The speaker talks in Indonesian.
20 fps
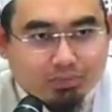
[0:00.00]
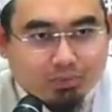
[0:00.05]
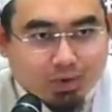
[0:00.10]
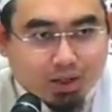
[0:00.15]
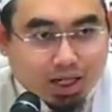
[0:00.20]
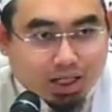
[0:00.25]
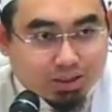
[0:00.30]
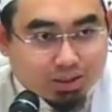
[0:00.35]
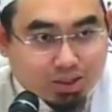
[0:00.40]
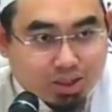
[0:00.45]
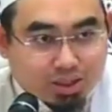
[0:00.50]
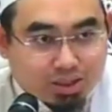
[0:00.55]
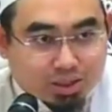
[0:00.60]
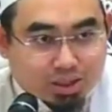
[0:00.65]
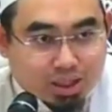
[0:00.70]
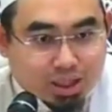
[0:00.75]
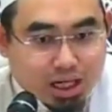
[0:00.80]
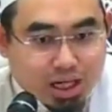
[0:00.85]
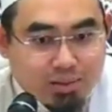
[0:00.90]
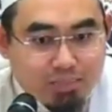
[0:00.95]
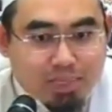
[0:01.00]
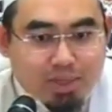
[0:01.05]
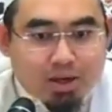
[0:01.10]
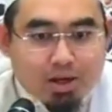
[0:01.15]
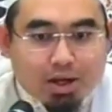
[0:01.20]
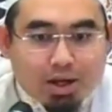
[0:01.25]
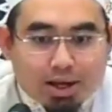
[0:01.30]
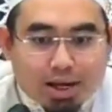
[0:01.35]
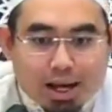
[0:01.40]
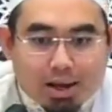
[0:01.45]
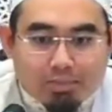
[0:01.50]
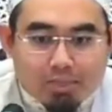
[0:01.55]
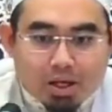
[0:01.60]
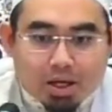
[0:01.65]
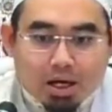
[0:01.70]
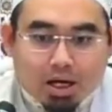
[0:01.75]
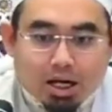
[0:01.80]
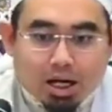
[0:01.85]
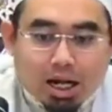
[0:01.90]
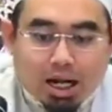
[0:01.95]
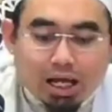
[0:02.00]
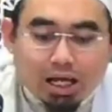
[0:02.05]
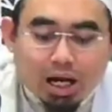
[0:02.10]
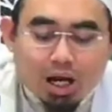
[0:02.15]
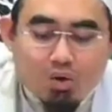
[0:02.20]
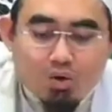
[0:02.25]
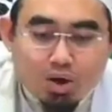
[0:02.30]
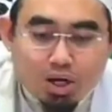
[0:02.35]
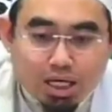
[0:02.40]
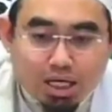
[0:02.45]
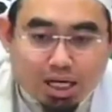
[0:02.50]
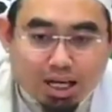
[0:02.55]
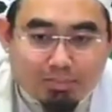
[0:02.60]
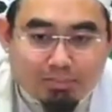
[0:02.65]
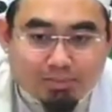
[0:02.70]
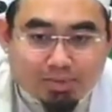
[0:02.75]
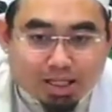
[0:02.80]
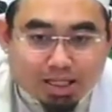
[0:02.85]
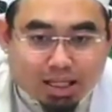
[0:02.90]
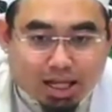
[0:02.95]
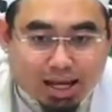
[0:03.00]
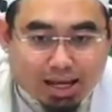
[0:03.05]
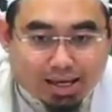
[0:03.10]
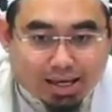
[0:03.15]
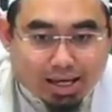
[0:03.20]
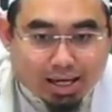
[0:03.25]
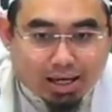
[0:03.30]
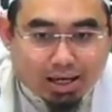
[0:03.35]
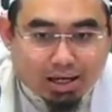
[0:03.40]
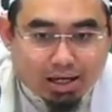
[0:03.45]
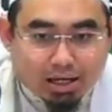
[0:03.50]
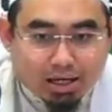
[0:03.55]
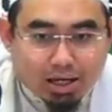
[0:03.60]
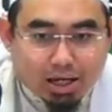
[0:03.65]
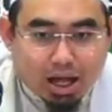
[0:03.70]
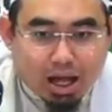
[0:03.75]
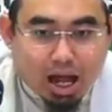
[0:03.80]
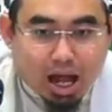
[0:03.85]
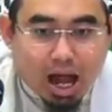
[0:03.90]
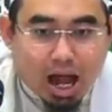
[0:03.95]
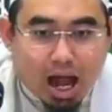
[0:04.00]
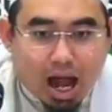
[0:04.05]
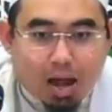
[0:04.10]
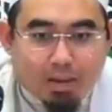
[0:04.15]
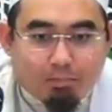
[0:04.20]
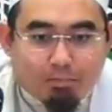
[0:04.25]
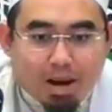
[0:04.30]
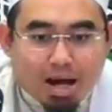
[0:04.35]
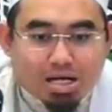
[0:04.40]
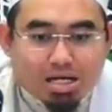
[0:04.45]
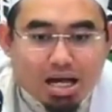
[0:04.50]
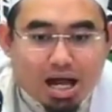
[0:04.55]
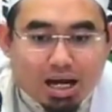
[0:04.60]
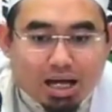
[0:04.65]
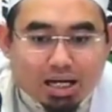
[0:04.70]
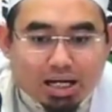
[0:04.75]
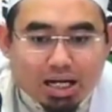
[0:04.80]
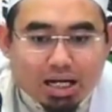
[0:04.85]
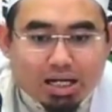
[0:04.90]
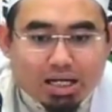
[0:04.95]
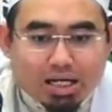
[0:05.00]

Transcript: Jelas itu Ansarilah. Ya? Nah, kalau Ikam ditanya, apa dalil